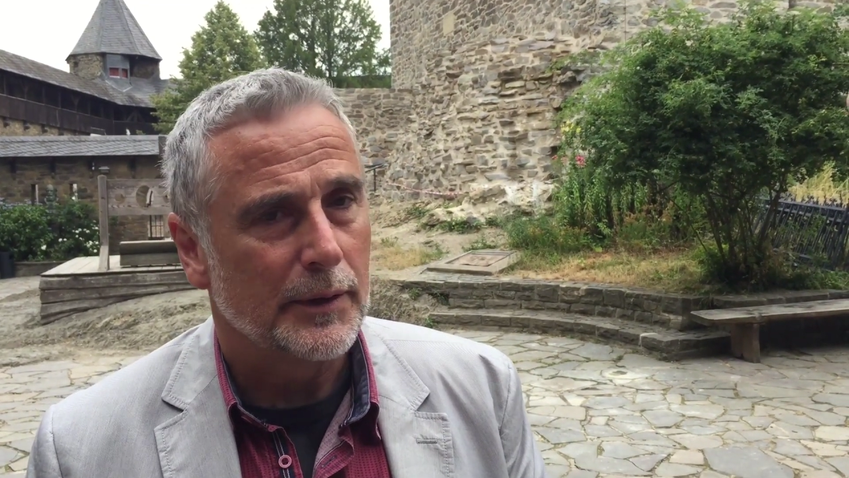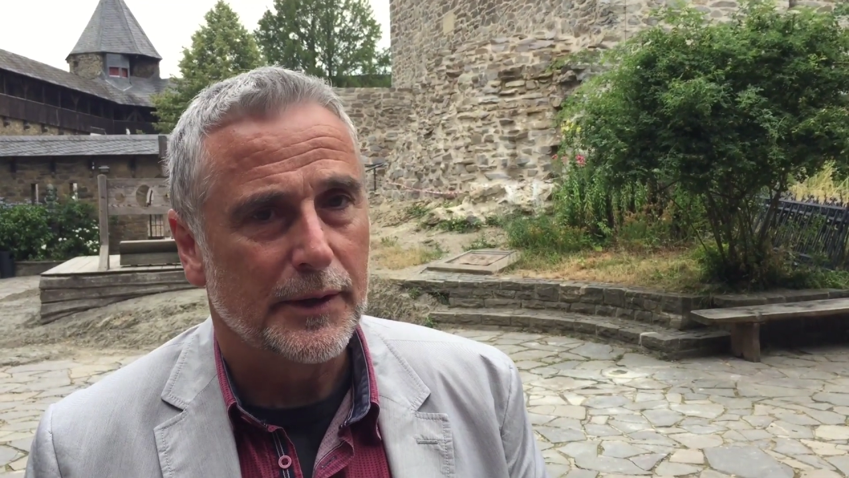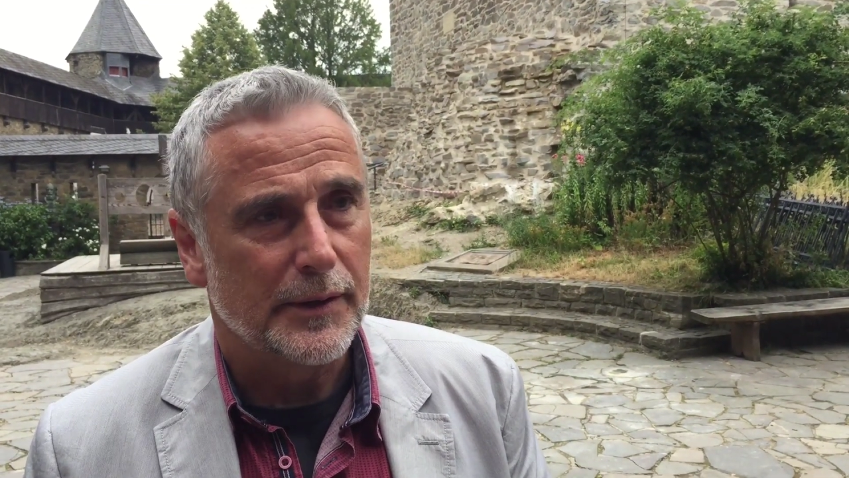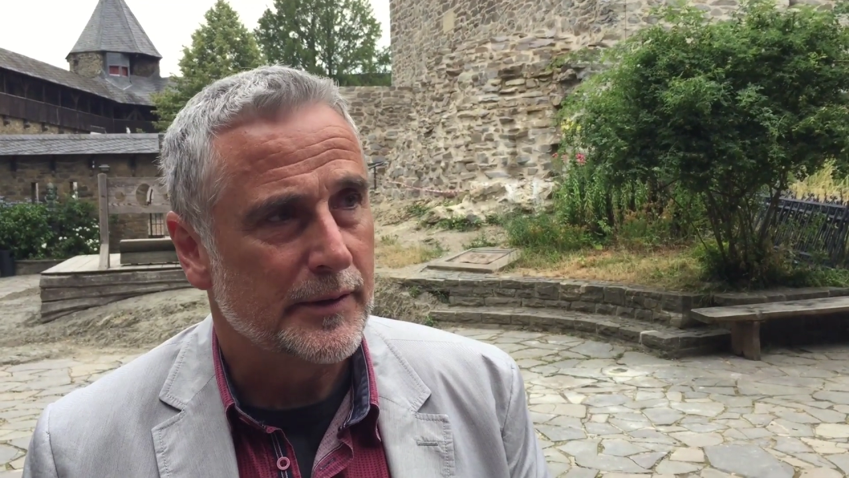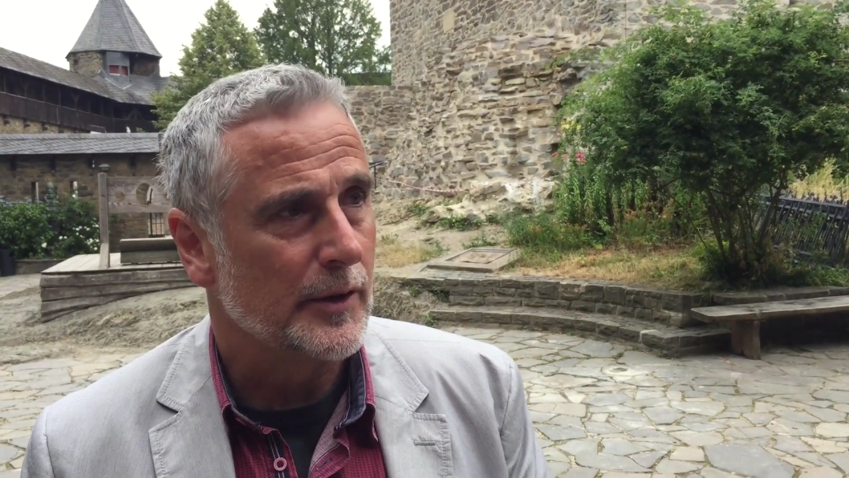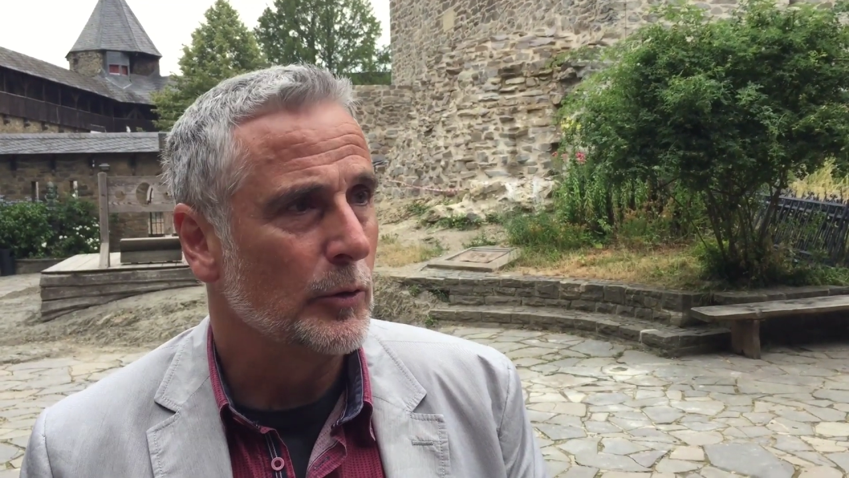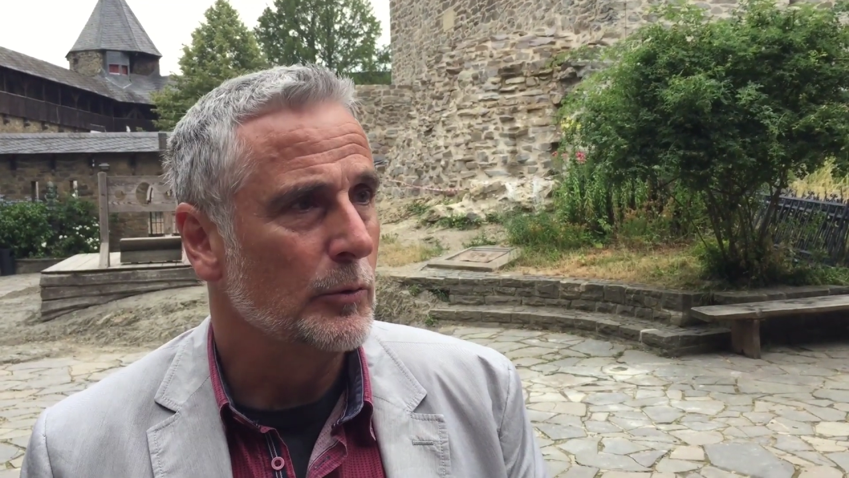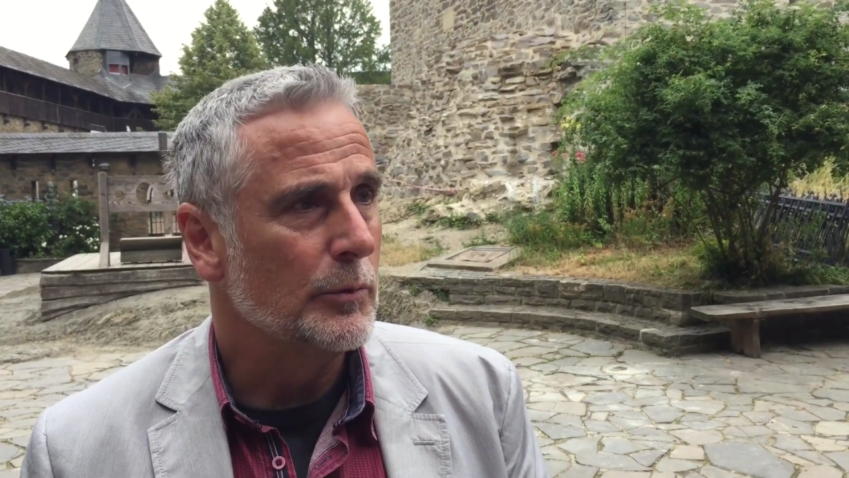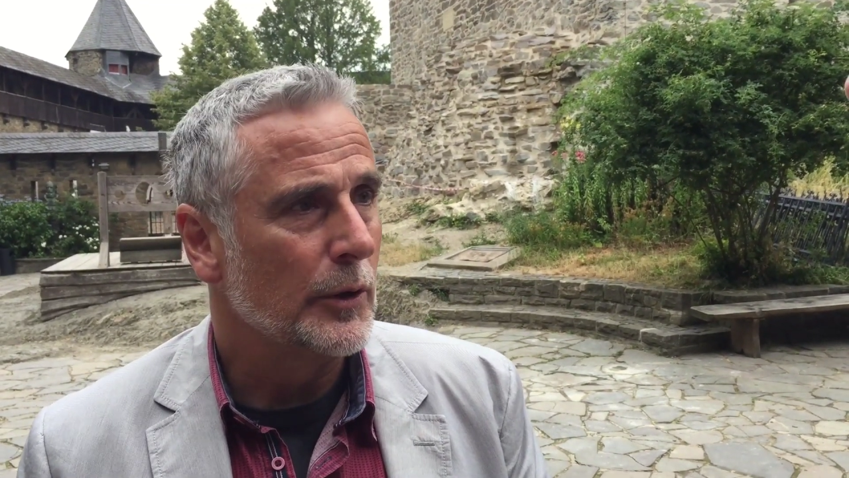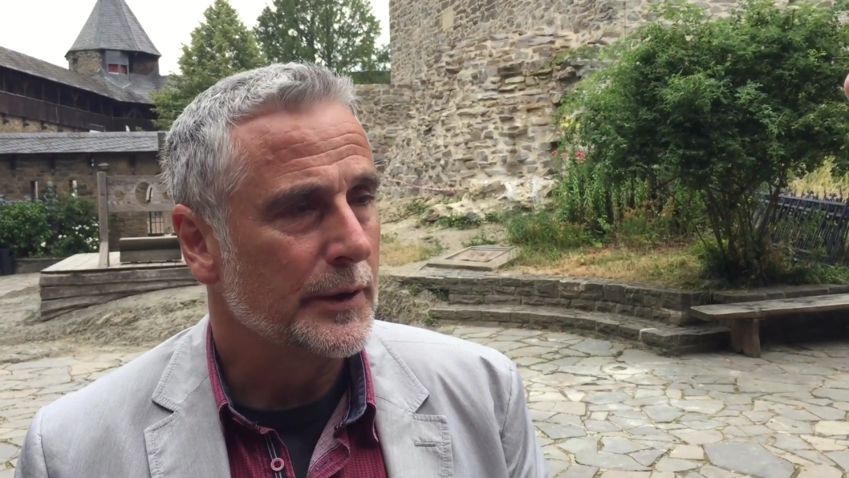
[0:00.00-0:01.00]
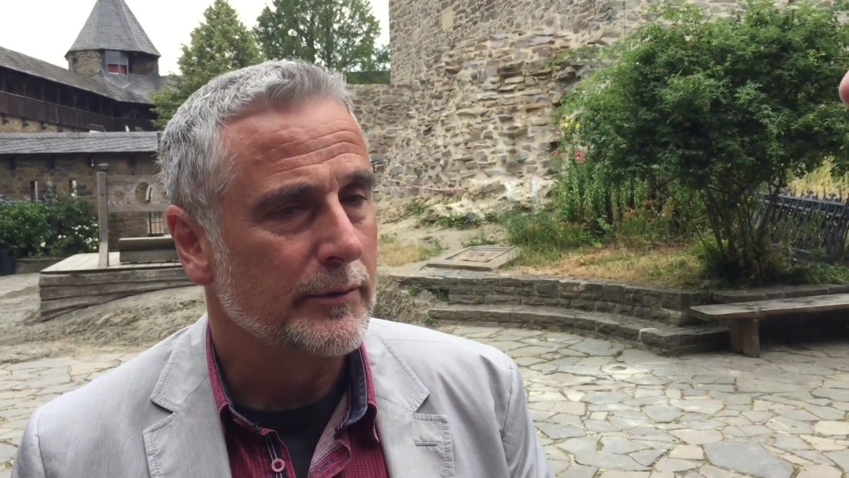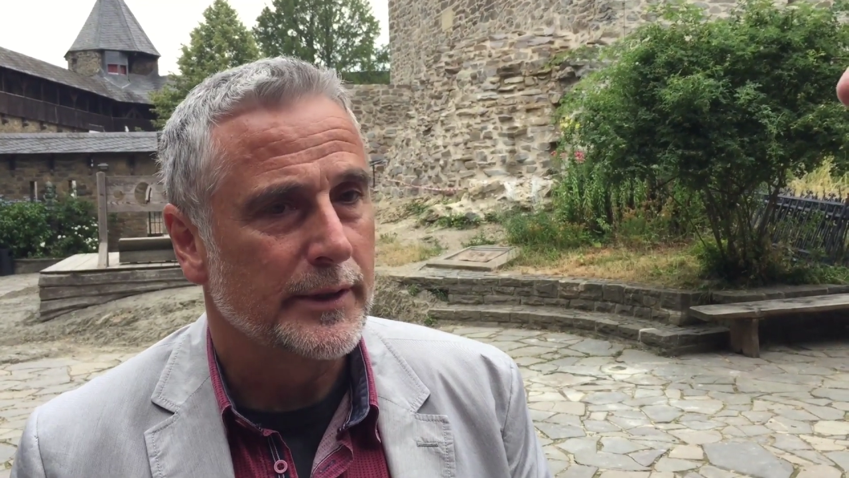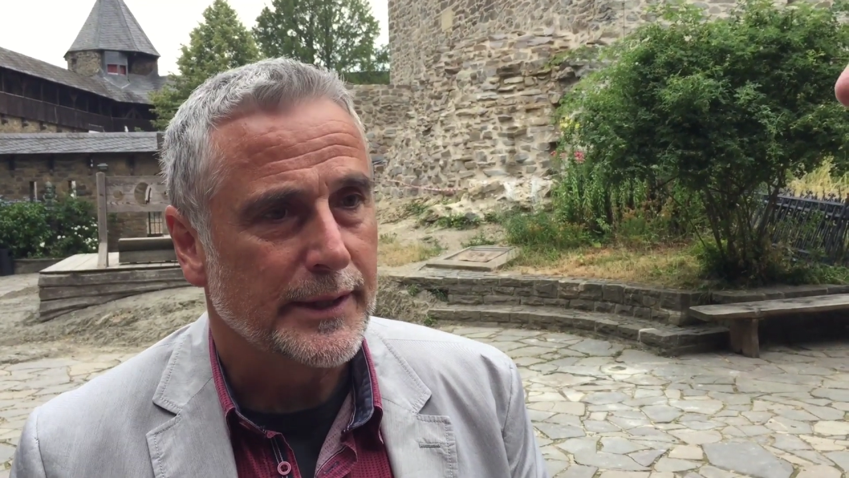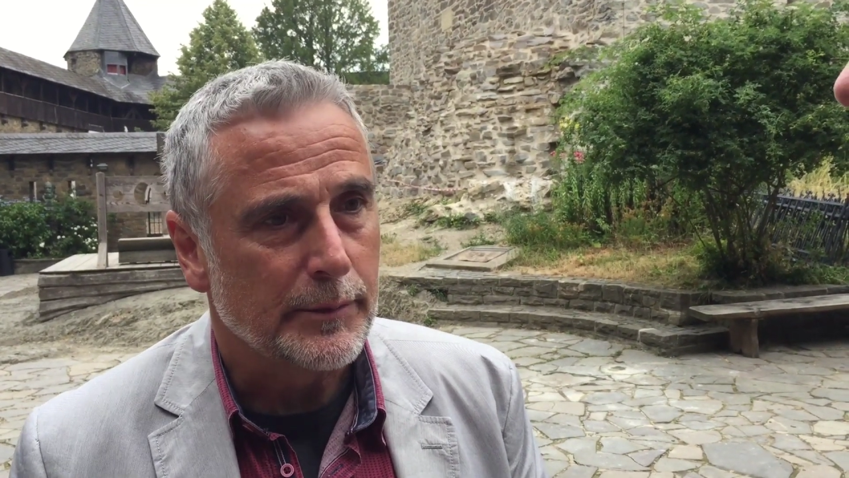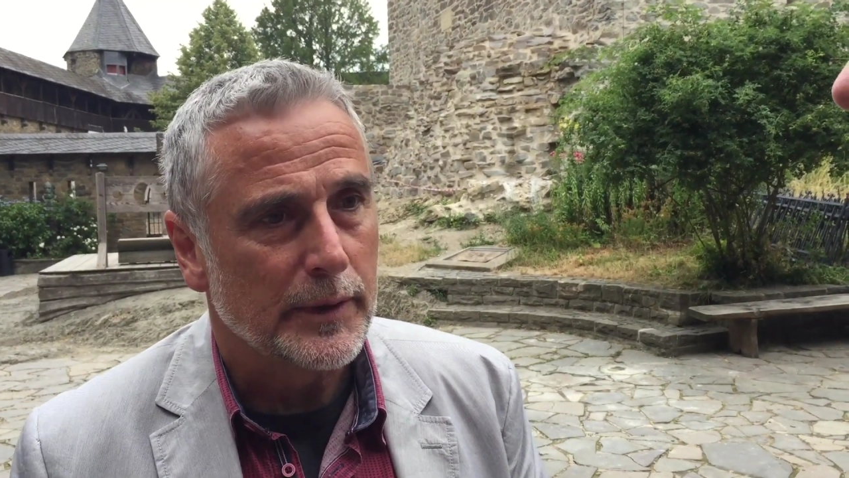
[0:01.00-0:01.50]
Denn dieser Umbau, den wir
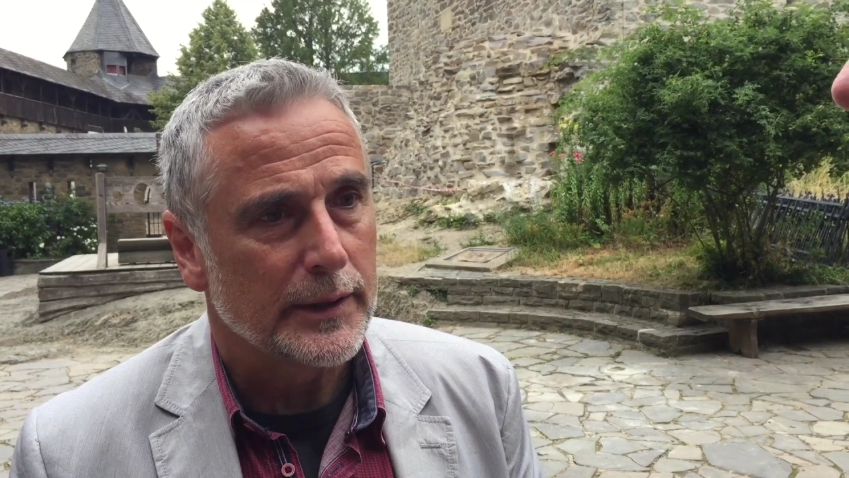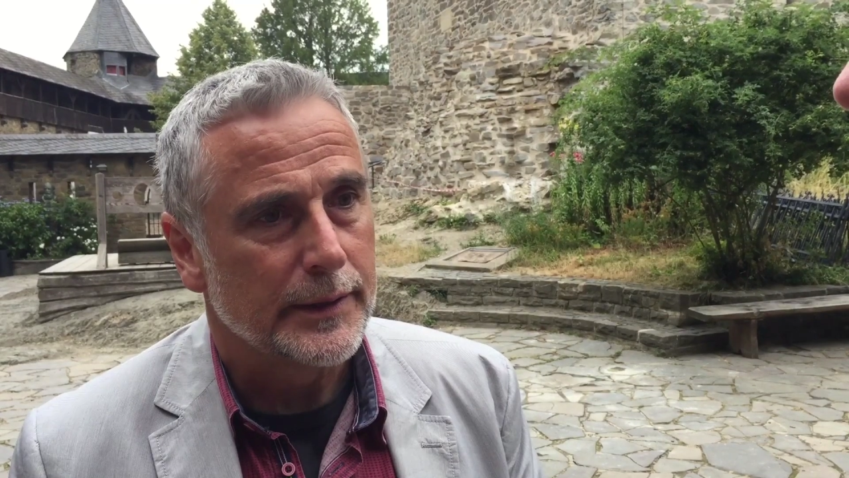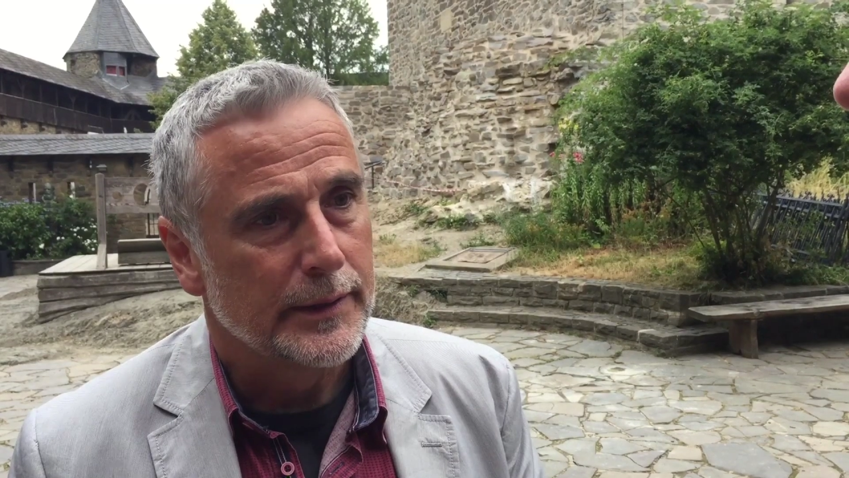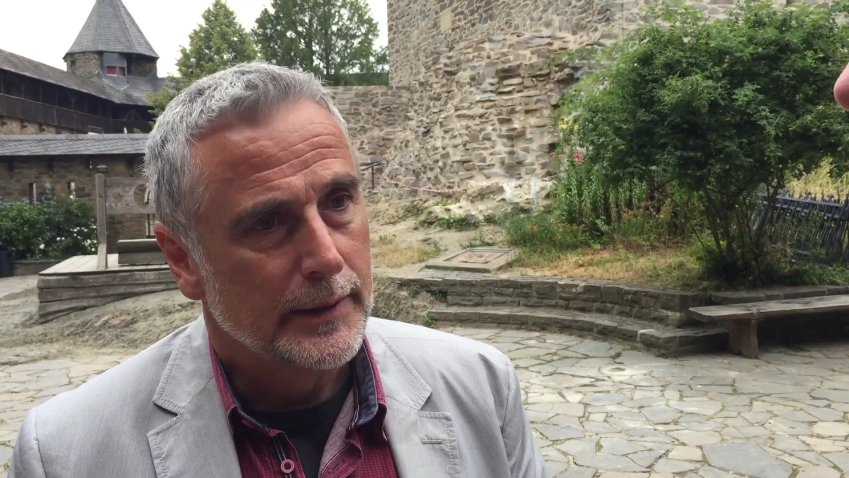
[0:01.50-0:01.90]
hier machen,